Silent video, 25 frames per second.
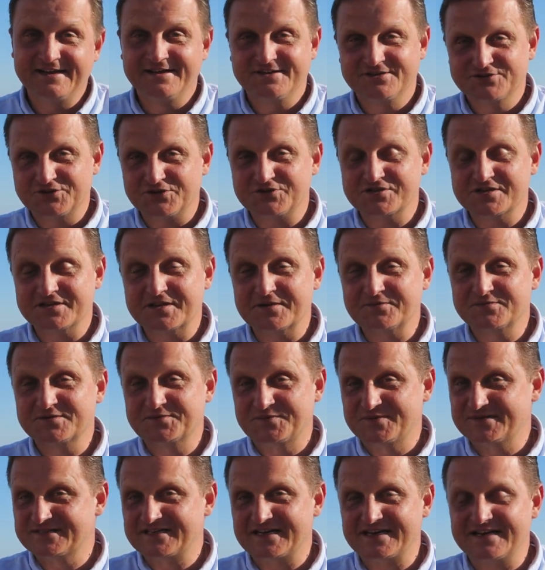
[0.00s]
созданном
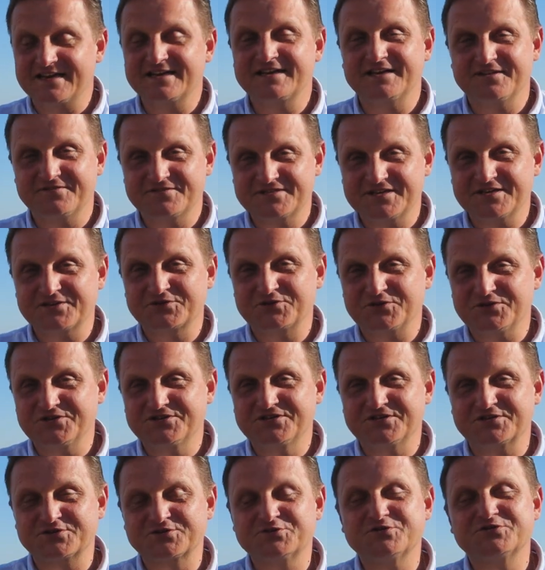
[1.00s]
специально для всех, кто
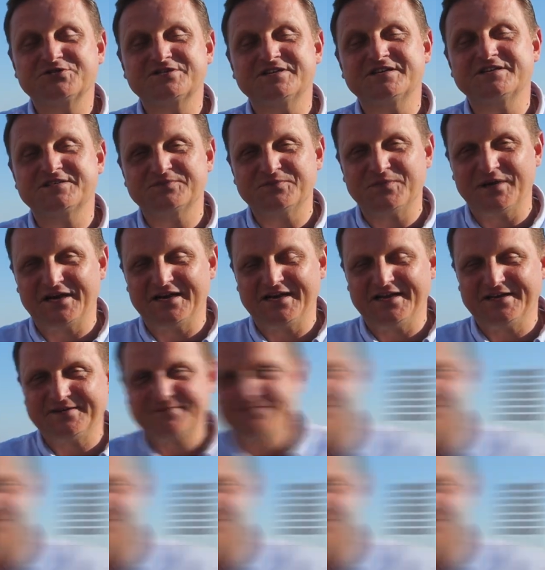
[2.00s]
интересуется Испанией.